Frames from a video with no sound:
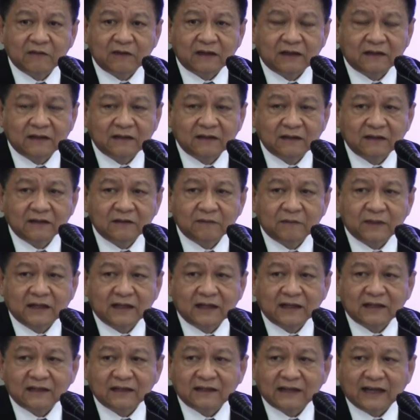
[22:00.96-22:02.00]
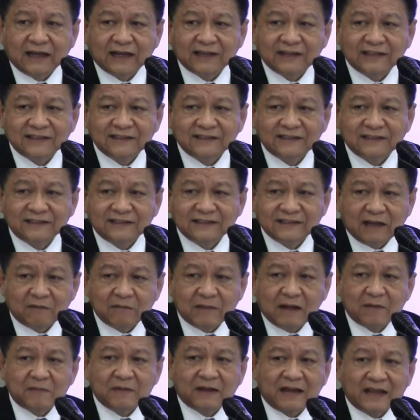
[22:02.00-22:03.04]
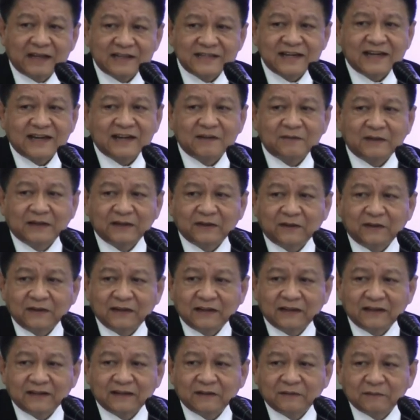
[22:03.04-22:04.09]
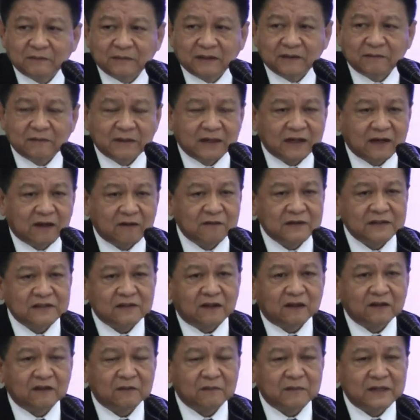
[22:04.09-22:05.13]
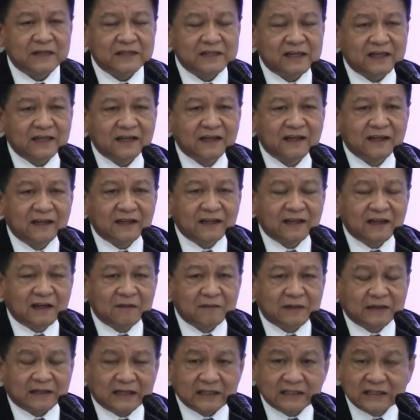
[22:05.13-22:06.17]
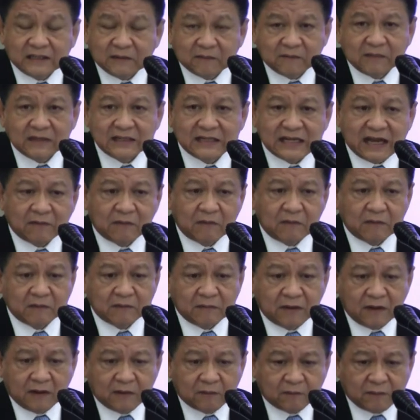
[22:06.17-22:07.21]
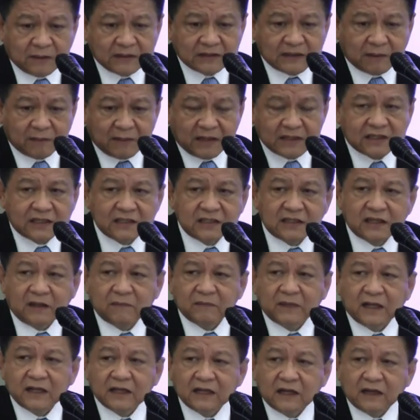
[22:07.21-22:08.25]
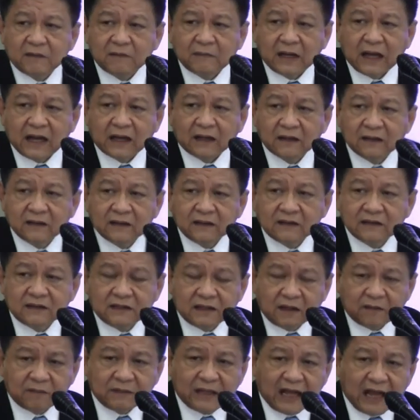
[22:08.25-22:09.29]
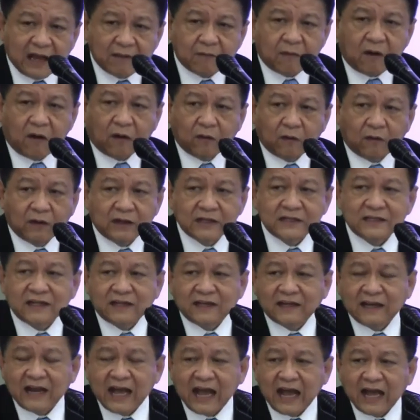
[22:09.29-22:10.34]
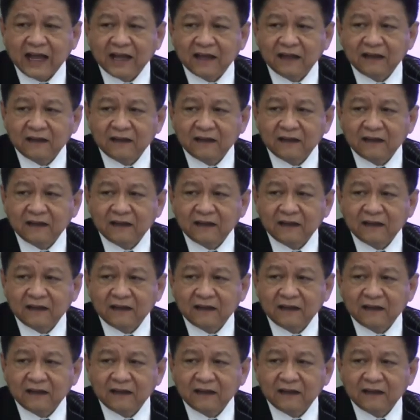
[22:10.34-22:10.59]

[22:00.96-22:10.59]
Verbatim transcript: ดว่าเป็นเรื่องการรับแอปพลิเคชันเข้ามาตัวเดียวเหมือนเป็น Office Automation เข้ามาแต่จริงไม่ใช่เพราะมันสามารถจะเชื่อมได้เยอะมากเชื่อมได้บอกโลเคชันได้